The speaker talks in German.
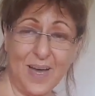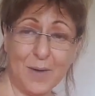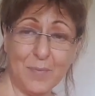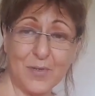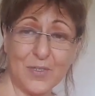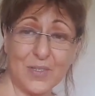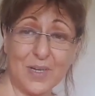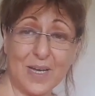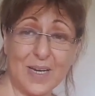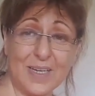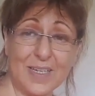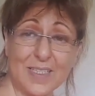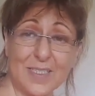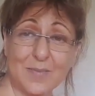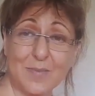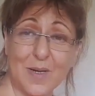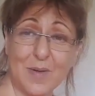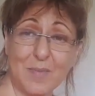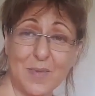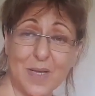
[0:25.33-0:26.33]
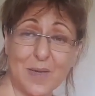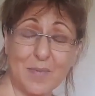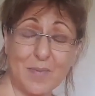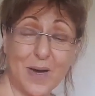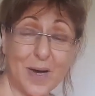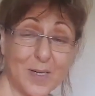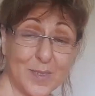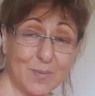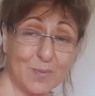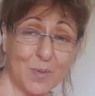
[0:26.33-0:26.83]
habe schon einiges in meinem
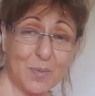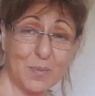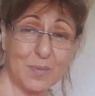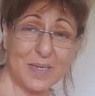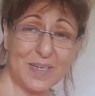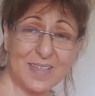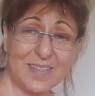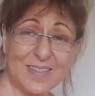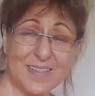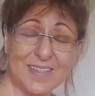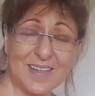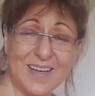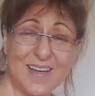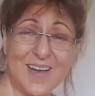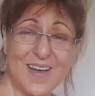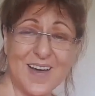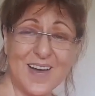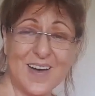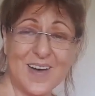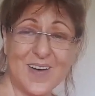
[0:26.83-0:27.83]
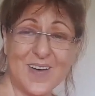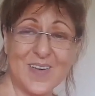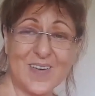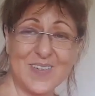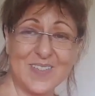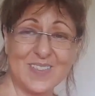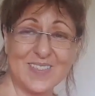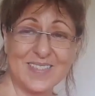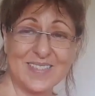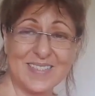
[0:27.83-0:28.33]
Leben ausprobiert
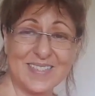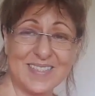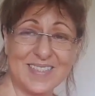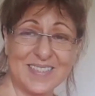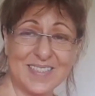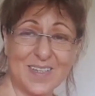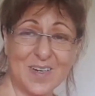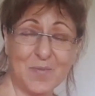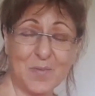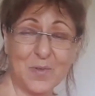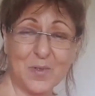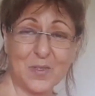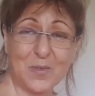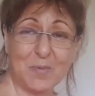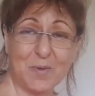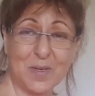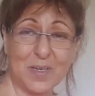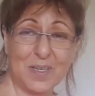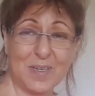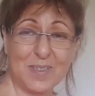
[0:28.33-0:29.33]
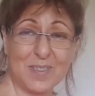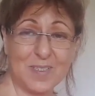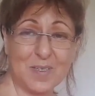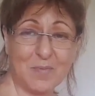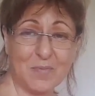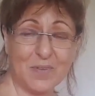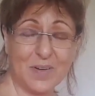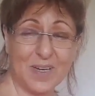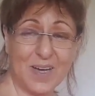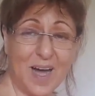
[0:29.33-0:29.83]
und komme ursprünglich aus
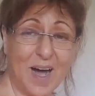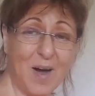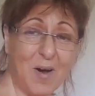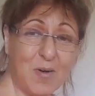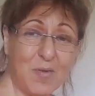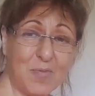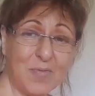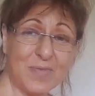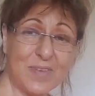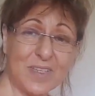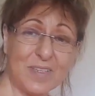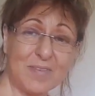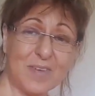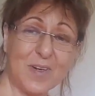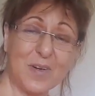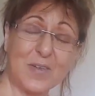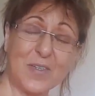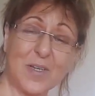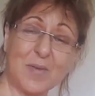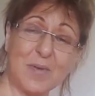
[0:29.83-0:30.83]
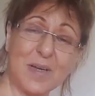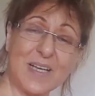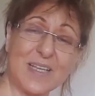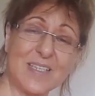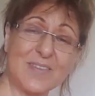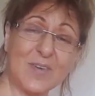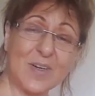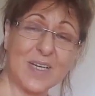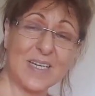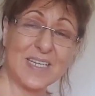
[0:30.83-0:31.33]
dem Verkauf. Ich will euch aber
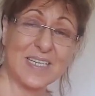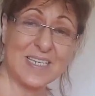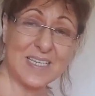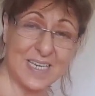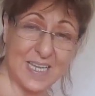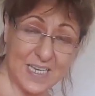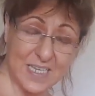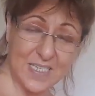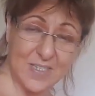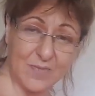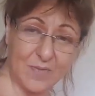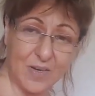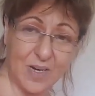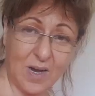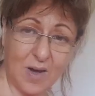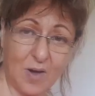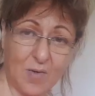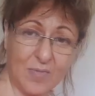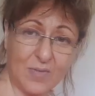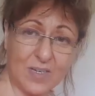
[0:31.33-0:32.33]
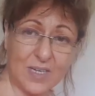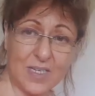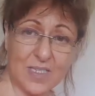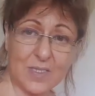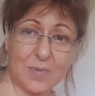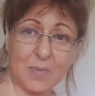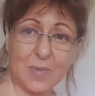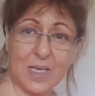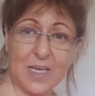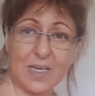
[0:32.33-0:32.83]
jetzt wirklich nichts verkaufen,
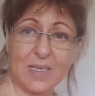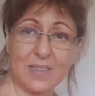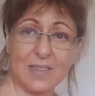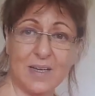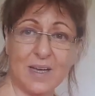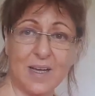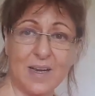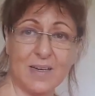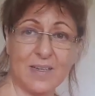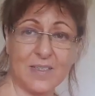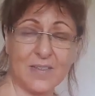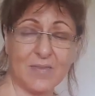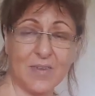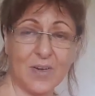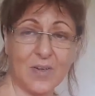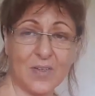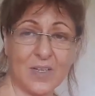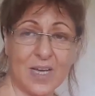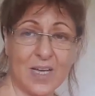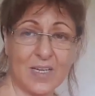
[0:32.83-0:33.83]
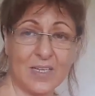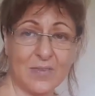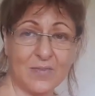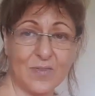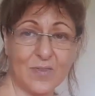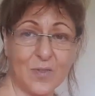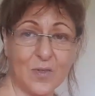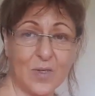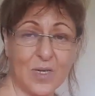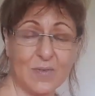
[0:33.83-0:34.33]
ganz im Gegenteil. Ich will euch
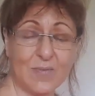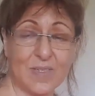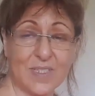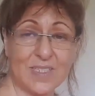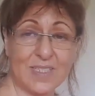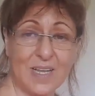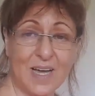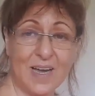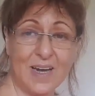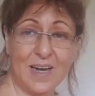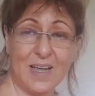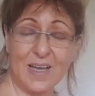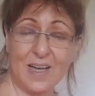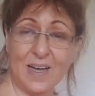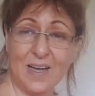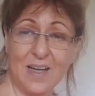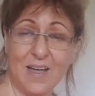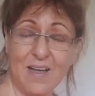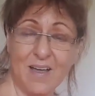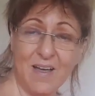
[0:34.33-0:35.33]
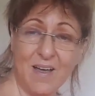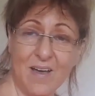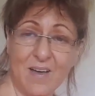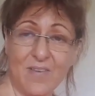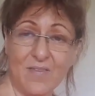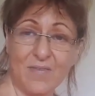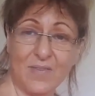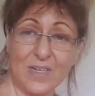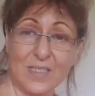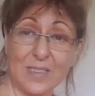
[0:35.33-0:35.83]
eigentlich nur etwas nahelegen,
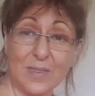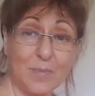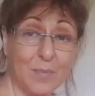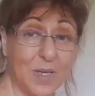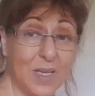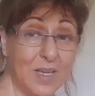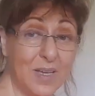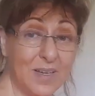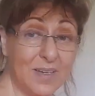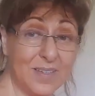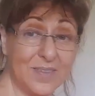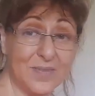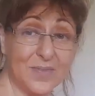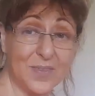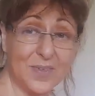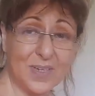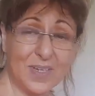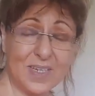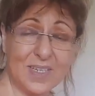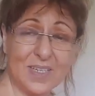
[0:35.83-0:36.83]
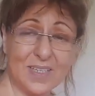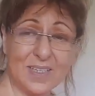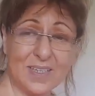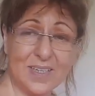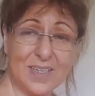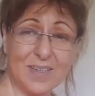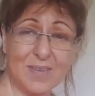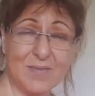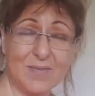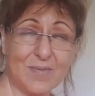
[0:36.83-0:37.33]
was mir wirklich
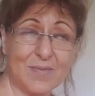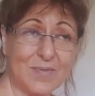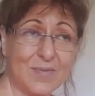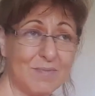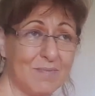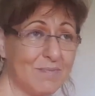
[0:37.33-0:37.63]
in,